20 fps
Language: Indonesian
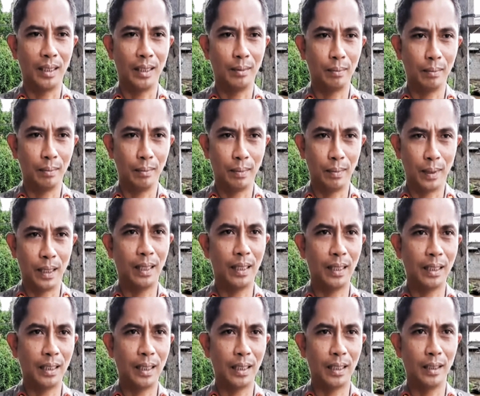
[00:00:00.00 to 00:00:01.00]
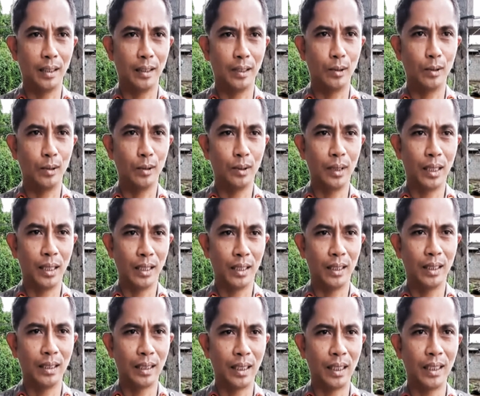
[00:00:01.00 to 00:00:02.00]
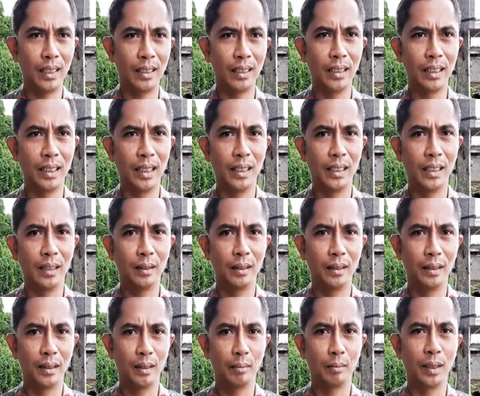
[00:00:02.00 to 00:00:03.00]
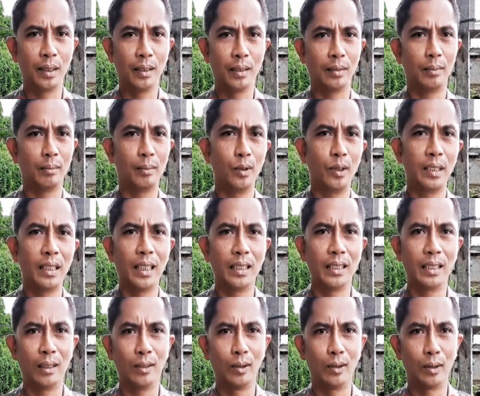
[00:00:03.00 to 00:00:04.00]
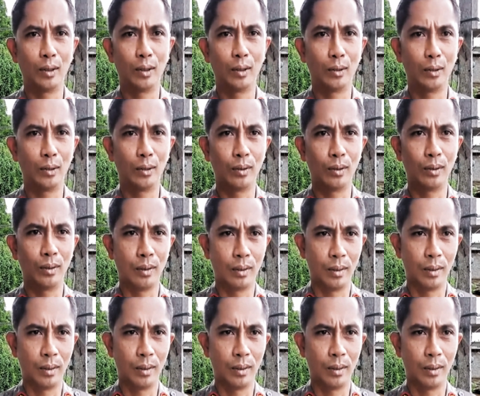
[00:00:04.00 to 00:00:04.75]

mana pada saat itu dari keterangan ini sempat mau diajak untuk